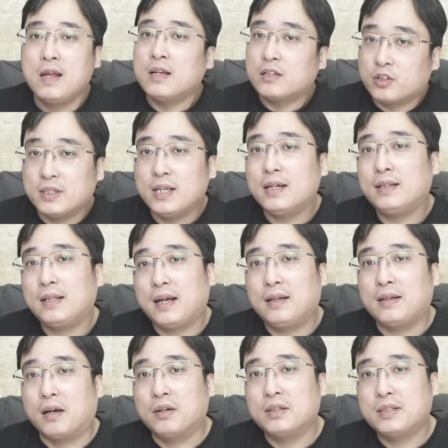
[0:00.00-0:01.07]
首先跟大家
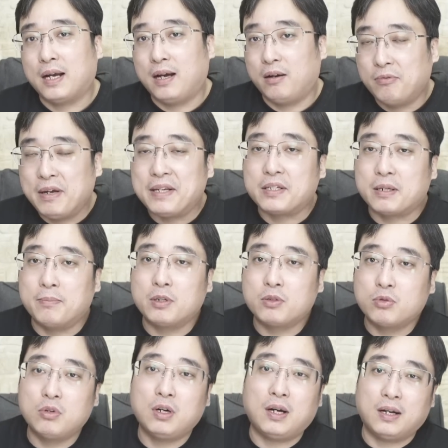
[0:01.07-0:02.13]
聊一下啊，为什么
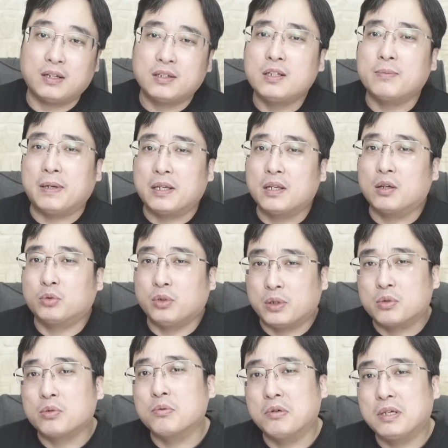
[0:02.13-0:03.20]
说啊日本要对
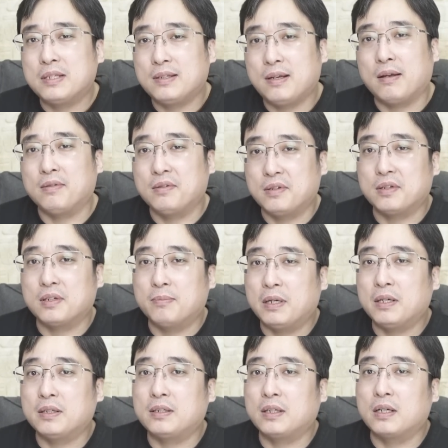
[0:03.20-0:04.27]
中国限制什
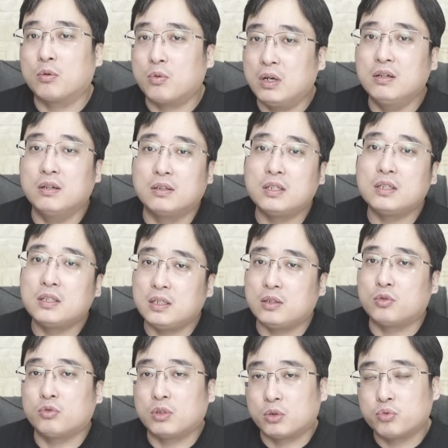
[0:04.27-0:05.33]
么这个光刻机技
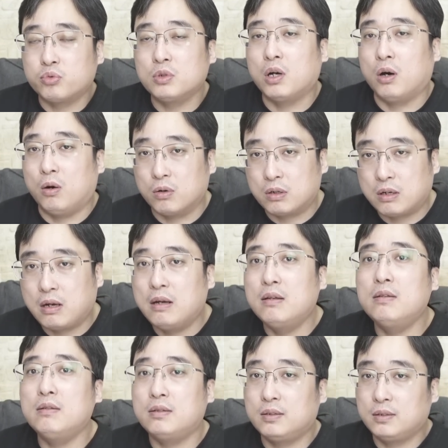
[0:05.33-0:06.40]
术的出口
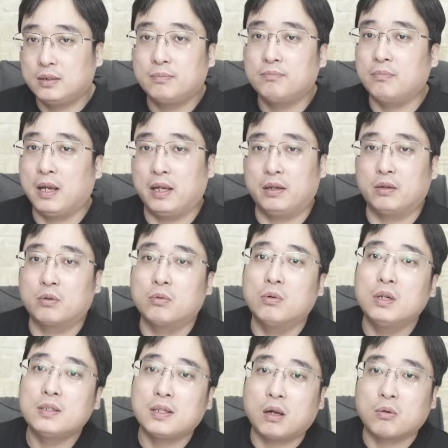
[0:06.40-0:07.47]
跟？美国
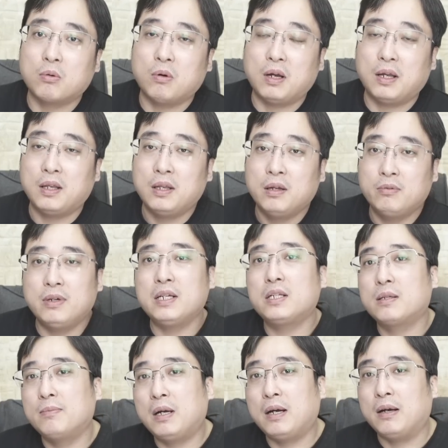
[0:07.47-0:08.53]
相关，为
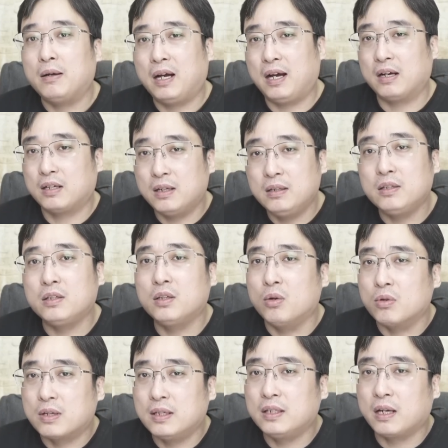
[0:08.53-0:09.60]
什么啊？跟又
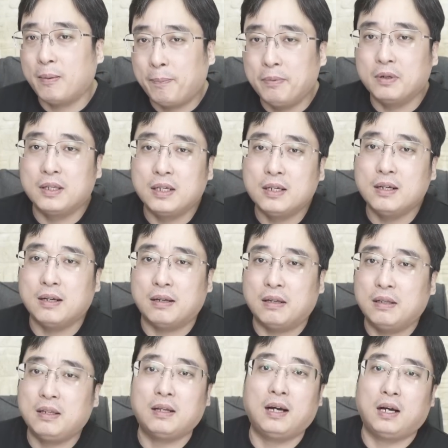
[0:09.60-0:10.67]
跟那个布林肯
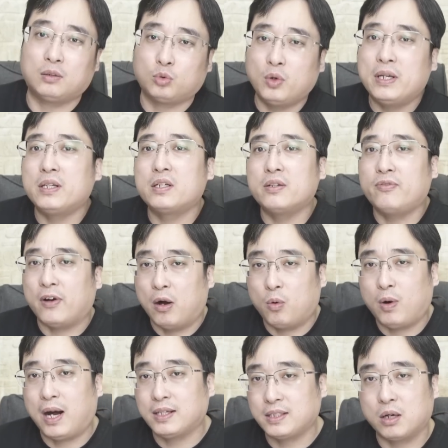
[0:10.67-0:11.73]
啊推迟访
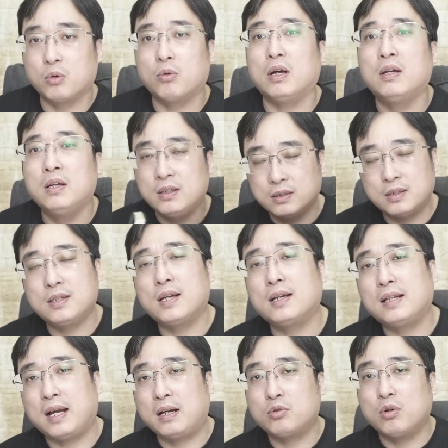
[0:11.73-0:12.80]
华相关。之前跟
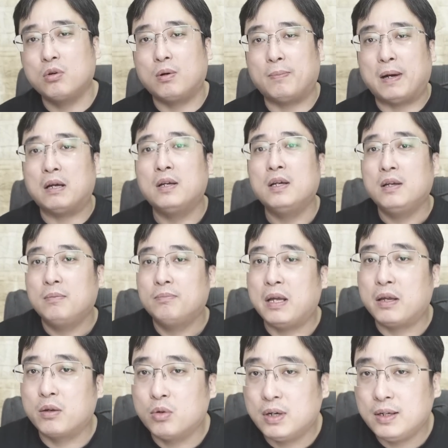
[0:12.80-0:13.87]
大家说过嘛，
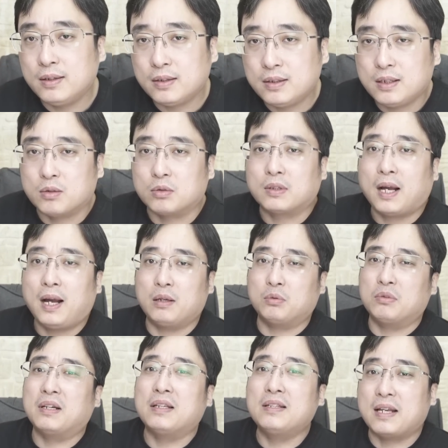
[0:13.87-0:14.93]
美国人的这种态度
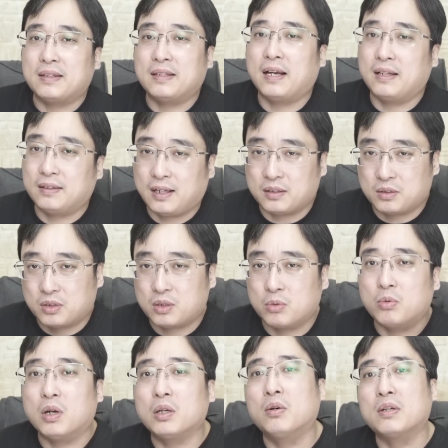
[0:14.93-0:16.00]
很简单，那就是
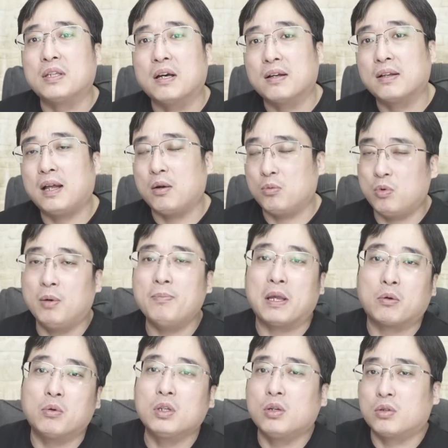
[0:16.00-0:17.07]
我又赢了，我美
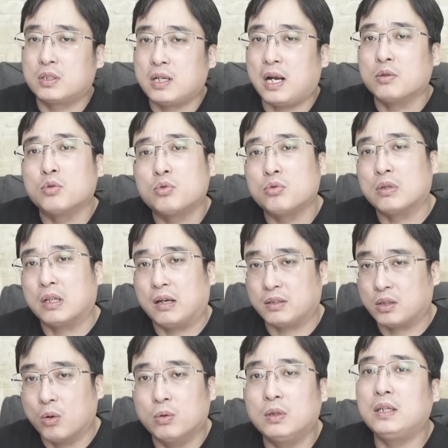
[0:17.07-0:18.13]
国又占据了
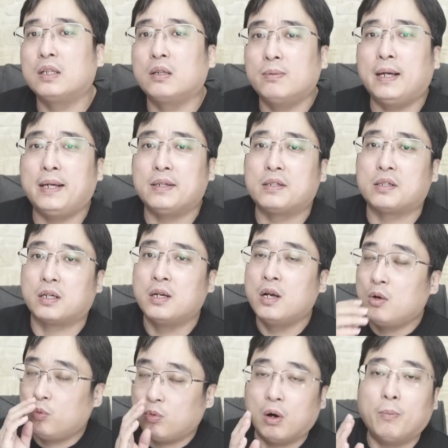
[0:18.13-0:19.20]
有利的位置，
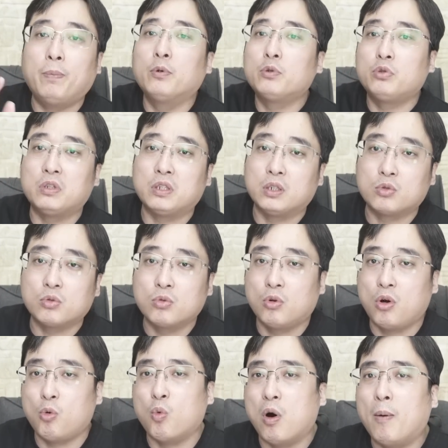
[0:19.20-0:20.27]
我不去你中国，
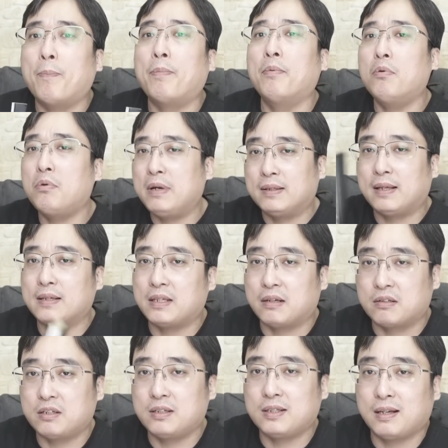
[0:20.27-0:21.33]
我不会再像
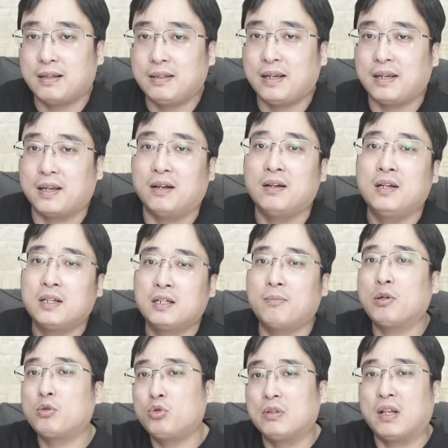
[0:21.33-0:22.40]
之前那样什么
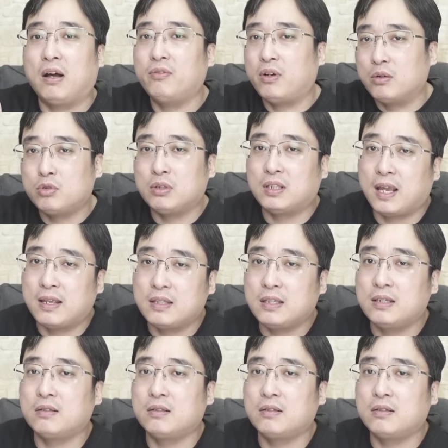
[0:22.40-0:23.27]
去廊坊、去天津